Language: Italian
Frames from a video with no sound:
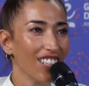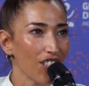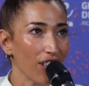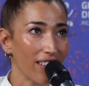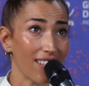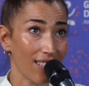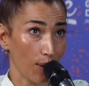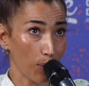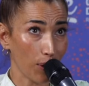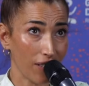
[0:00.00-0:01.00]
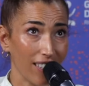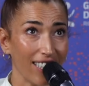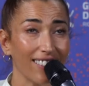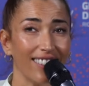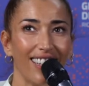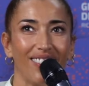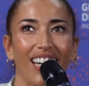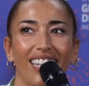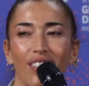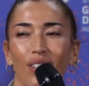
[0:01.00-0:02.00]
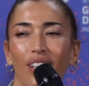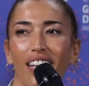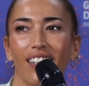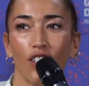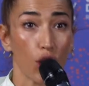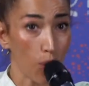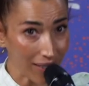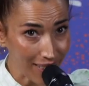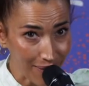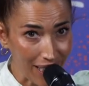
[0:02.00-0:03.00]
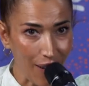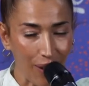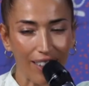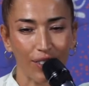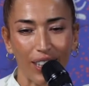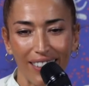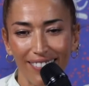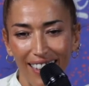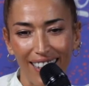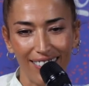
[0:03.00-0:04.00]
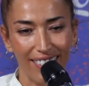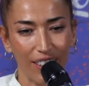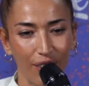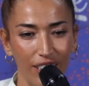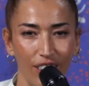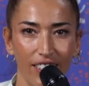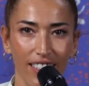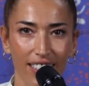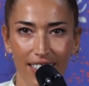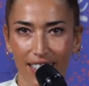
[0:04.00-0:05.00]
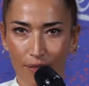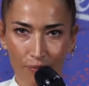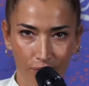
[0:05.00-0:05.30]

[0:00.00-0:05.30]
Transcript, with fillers: cedessi tutti i diritti della mia canzone 50.000 a un altro cantante, quindi gli dissi